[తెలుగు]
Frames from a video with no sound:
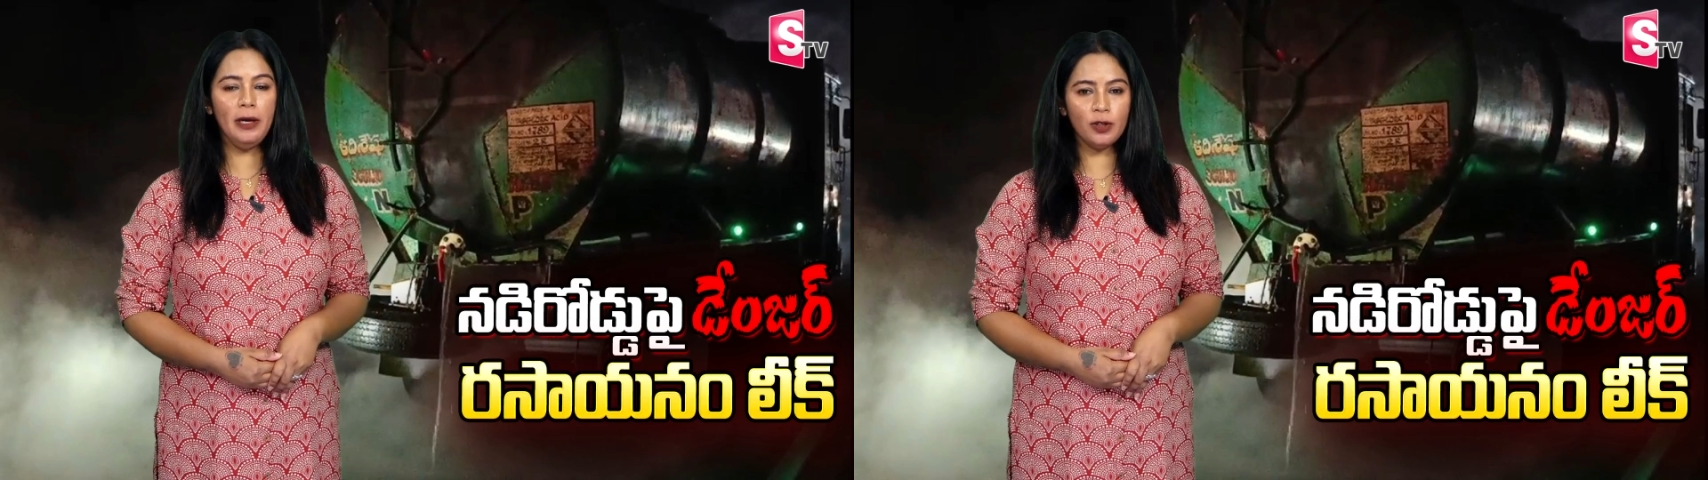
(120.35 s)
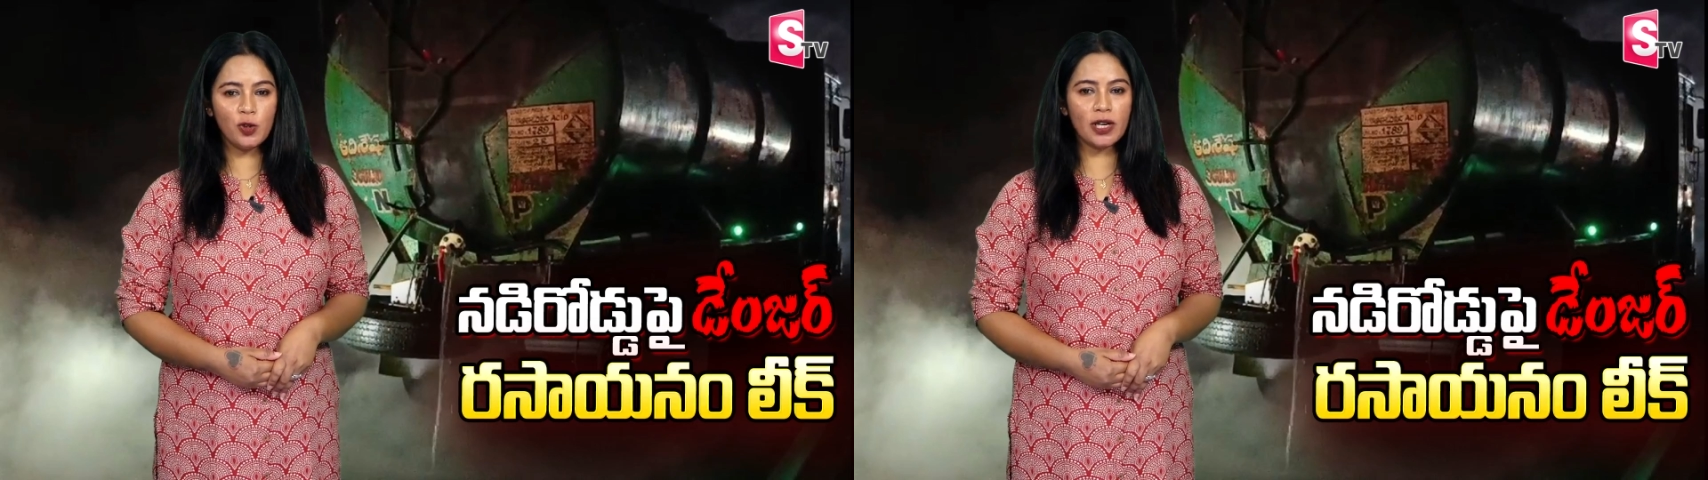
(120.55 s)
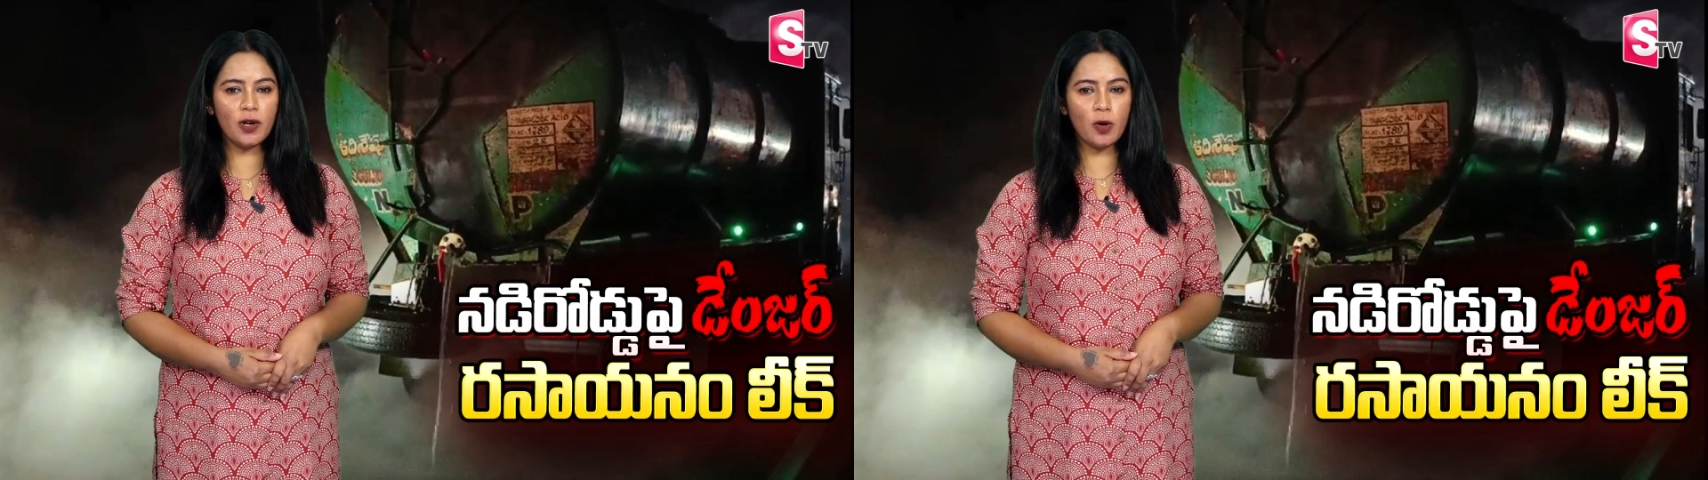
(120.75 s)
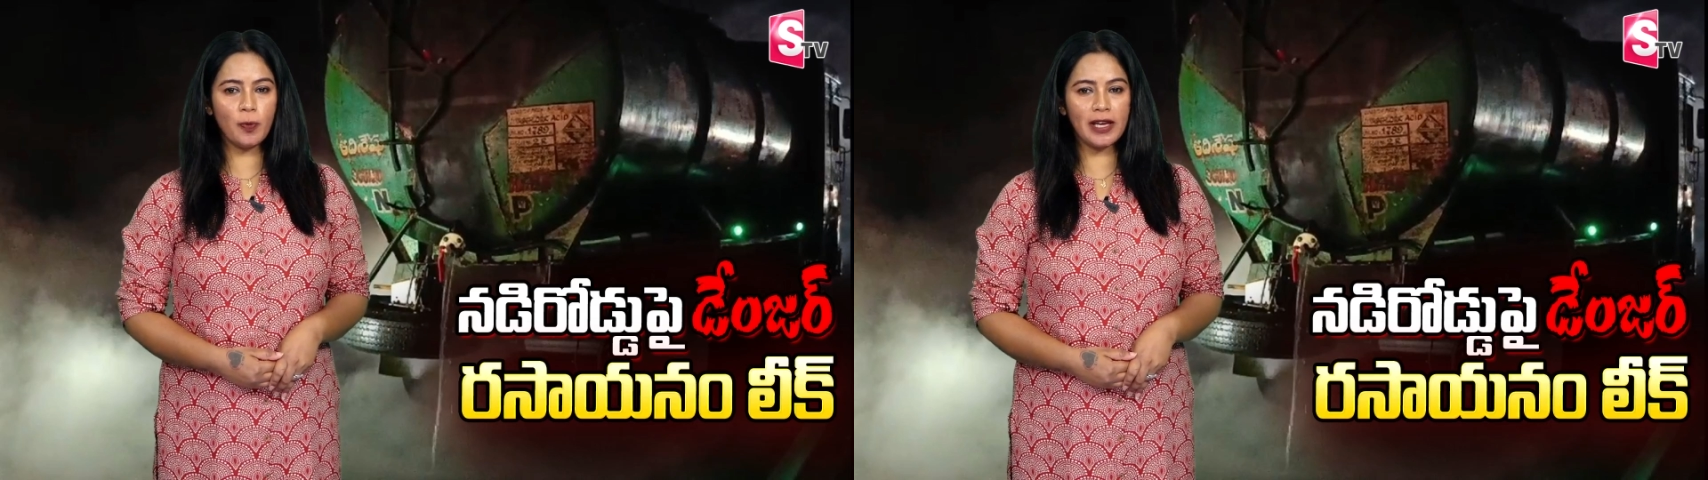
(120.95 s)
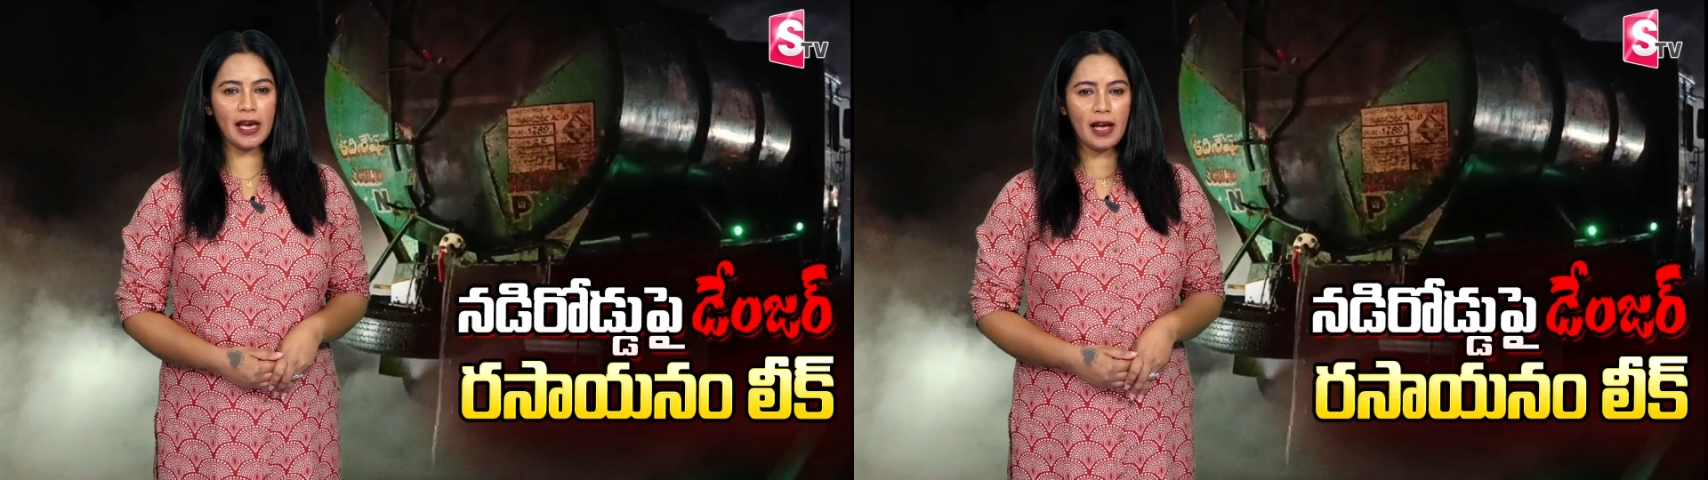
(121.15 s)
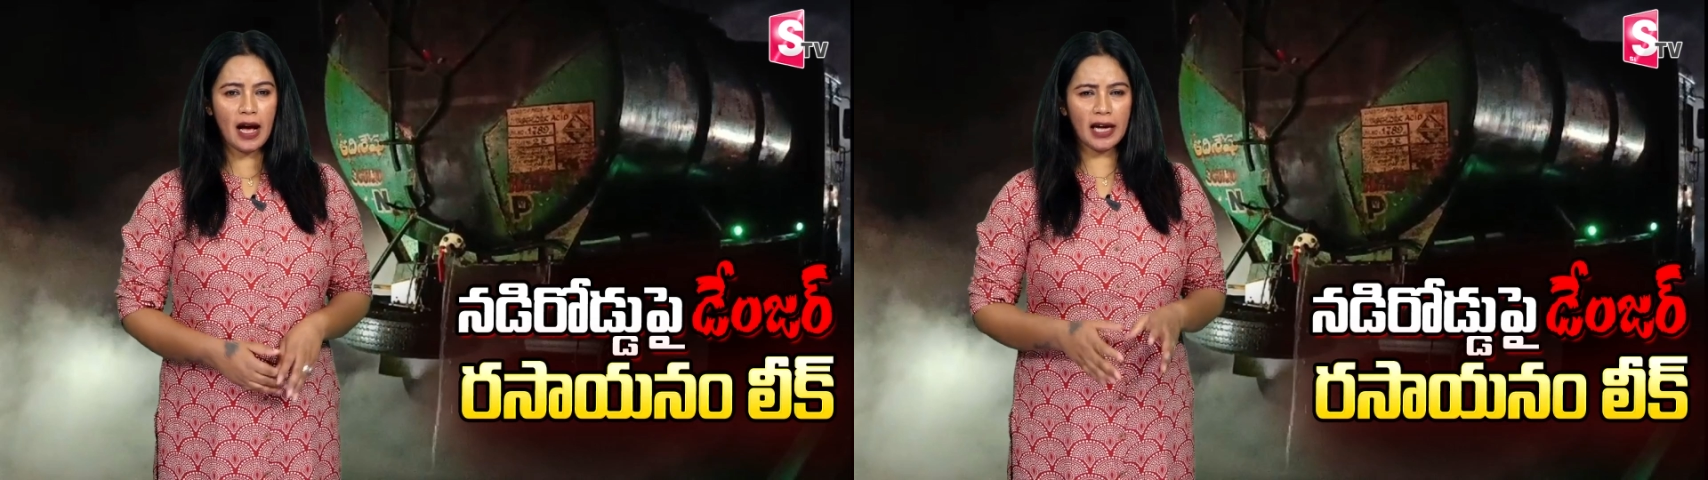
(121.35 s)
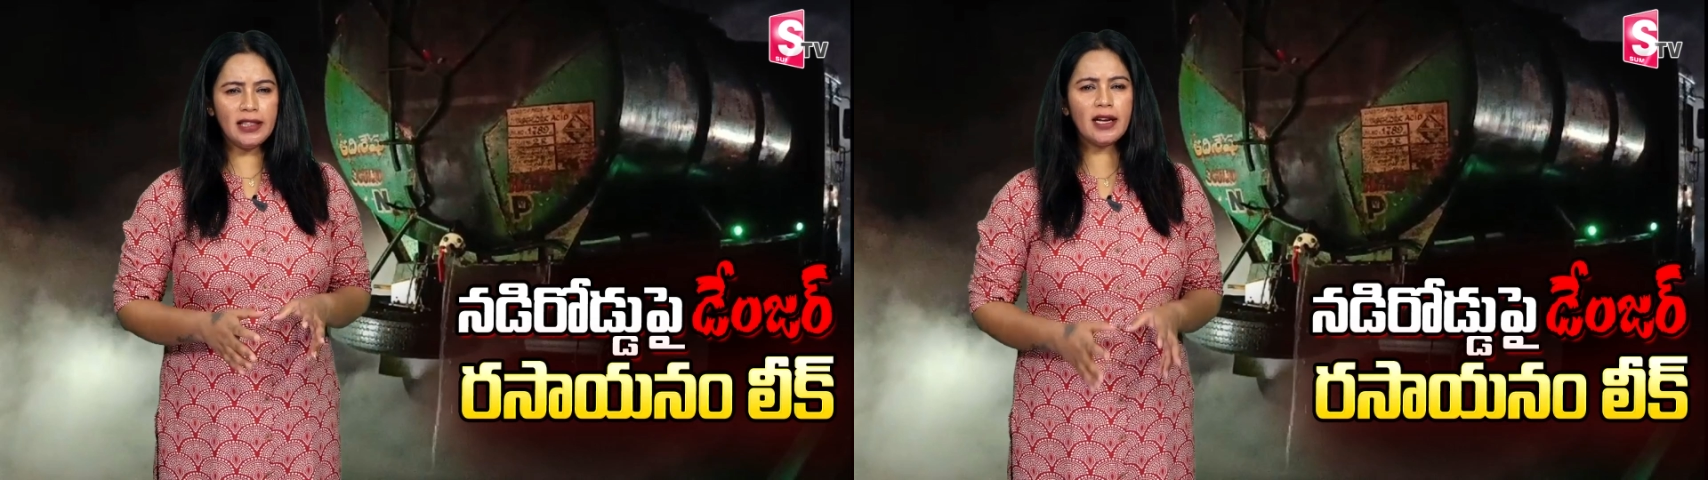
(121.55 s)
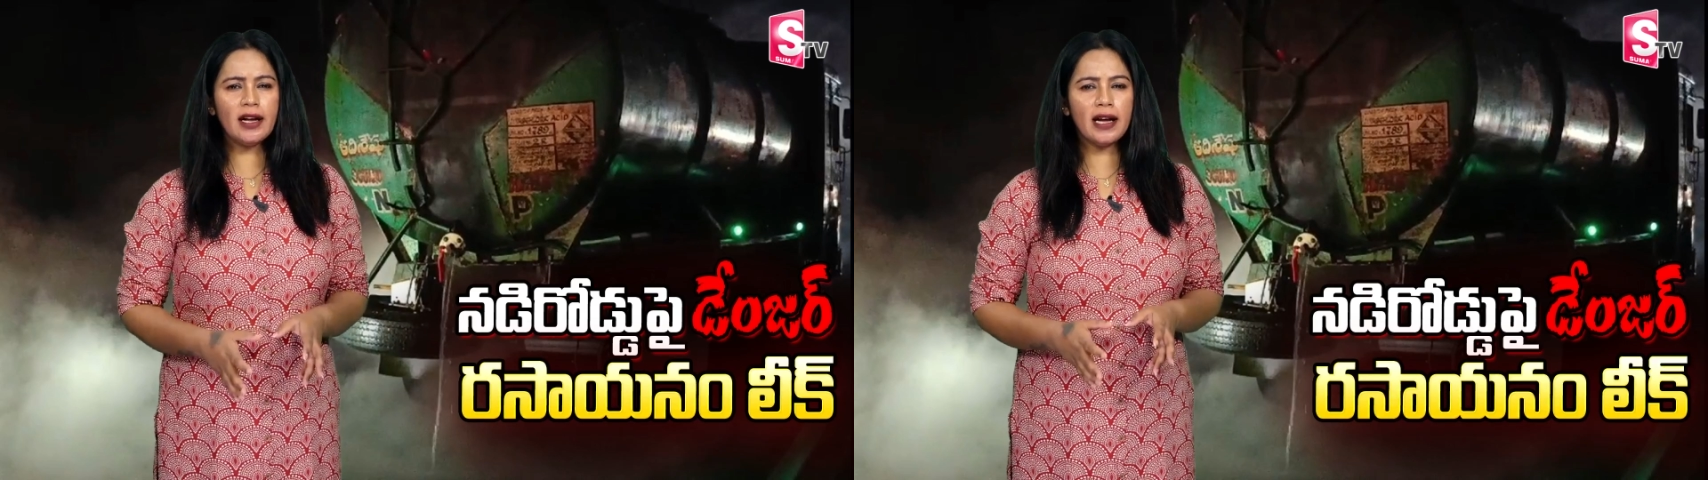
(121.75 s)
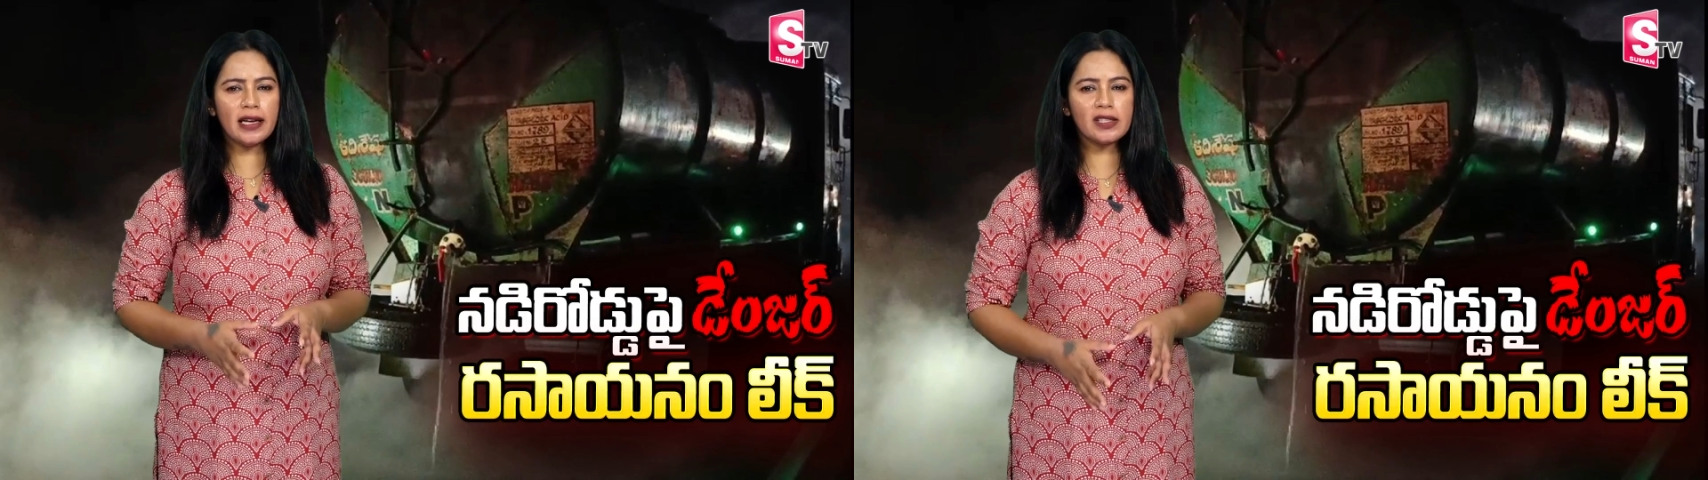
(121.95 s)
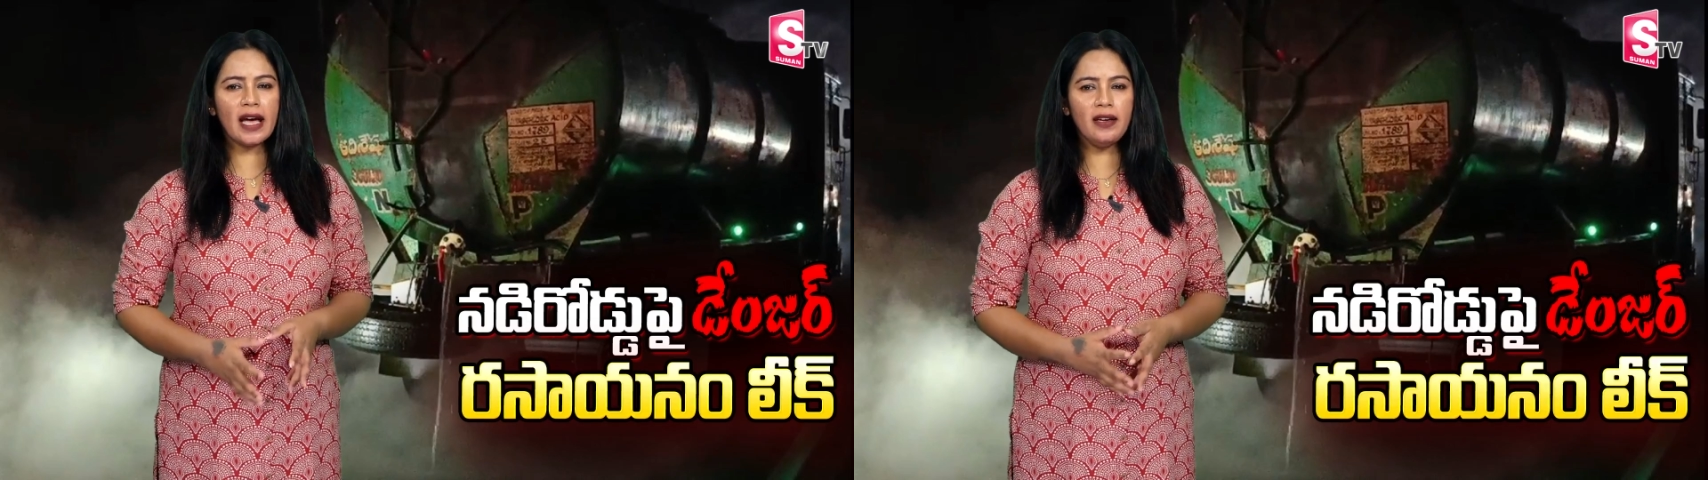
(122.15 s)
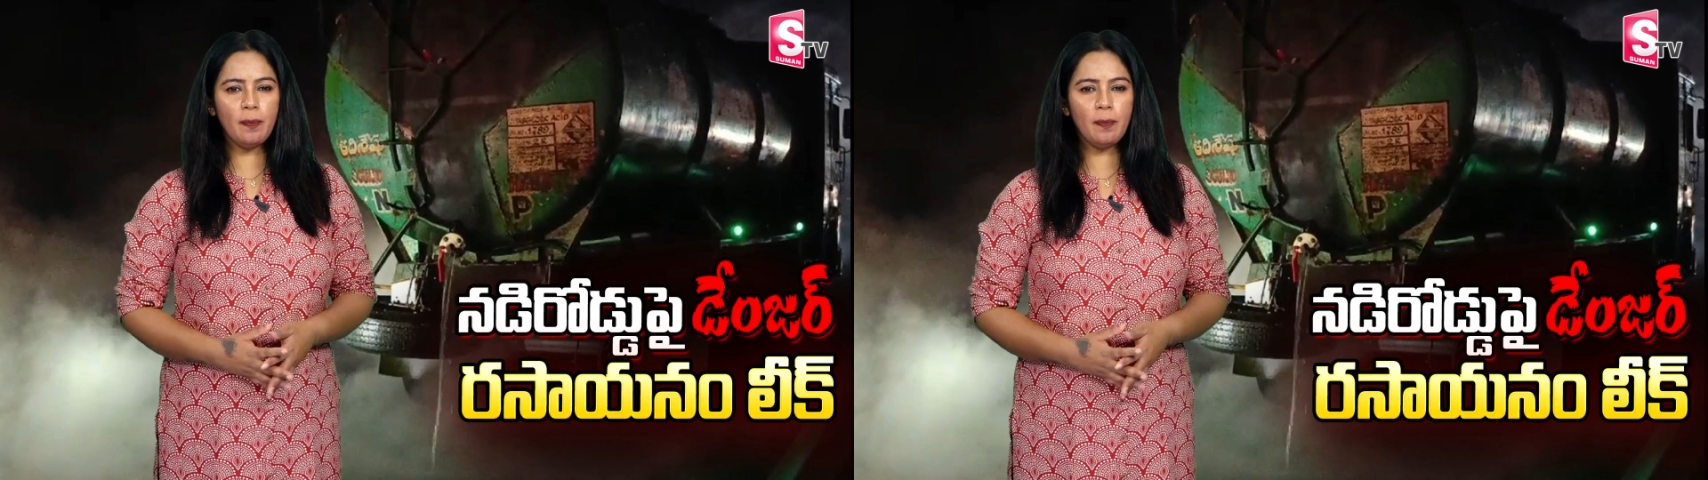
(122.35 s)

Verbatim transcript: లో చిక్కుకుపోయి అధికంగా రసాయన్ని